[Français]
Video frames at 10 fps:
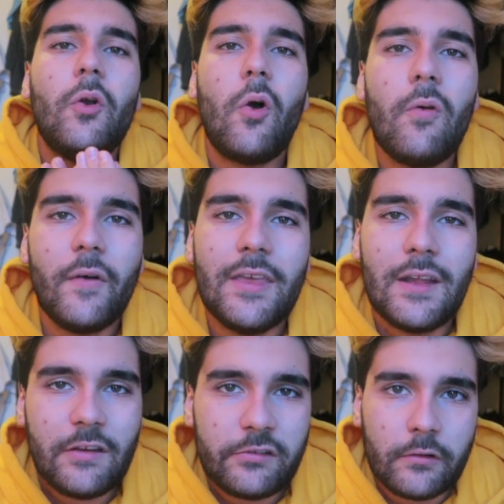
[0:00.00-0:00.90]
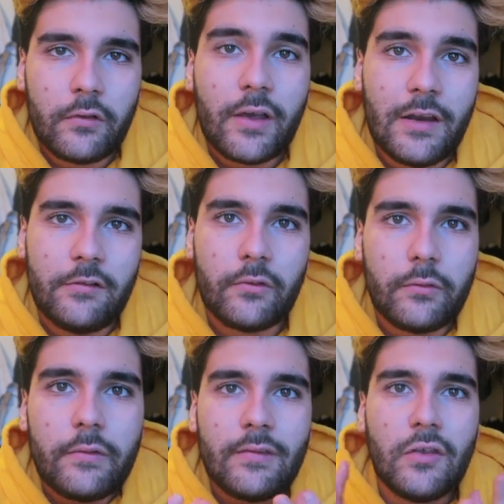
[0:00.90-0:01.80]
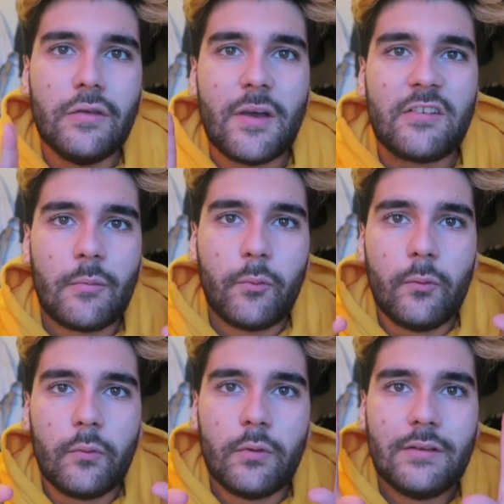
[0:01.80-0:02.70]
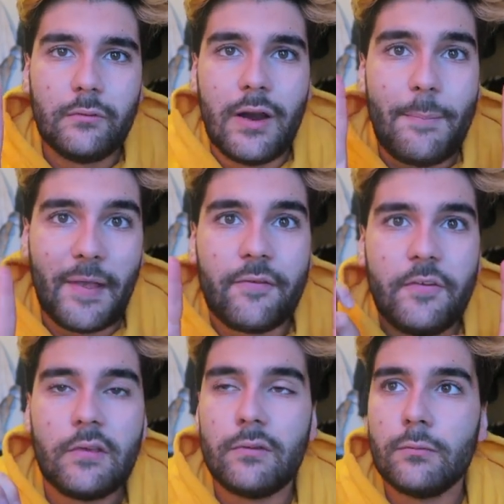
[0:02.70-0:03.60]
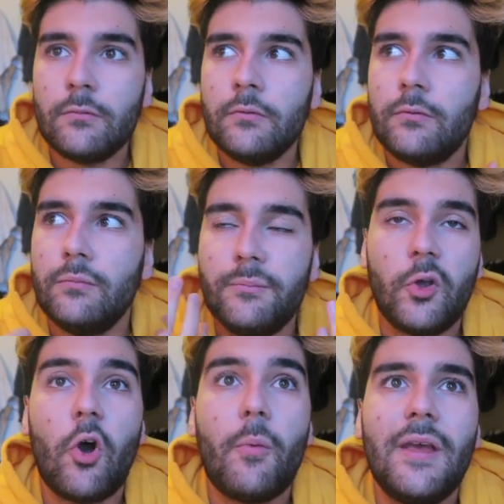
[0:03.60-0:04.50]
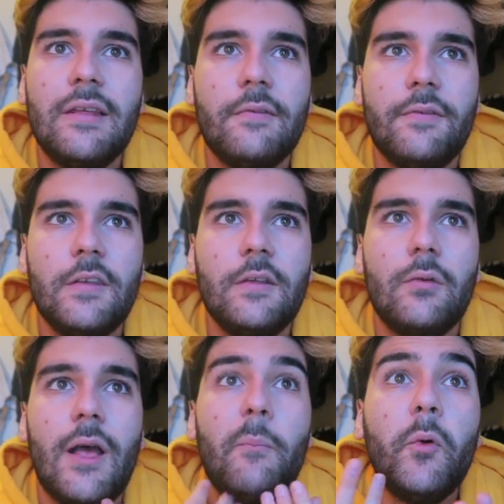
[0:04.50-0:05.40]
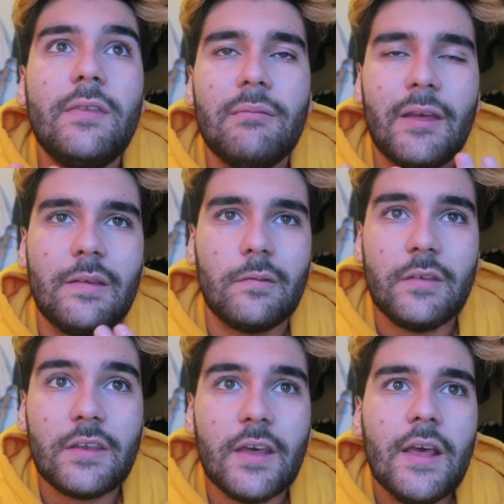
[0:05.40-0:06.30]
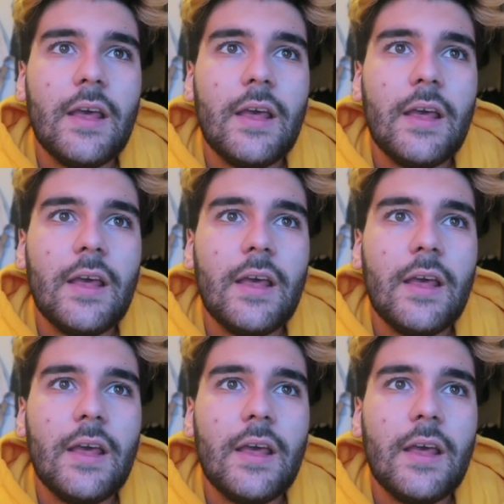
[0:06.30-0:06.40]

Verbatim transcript: veulent renvoyer les chanteurs et les chanteuses c'est une image un peu de la perfection du corps magnifique de la beauté magnifique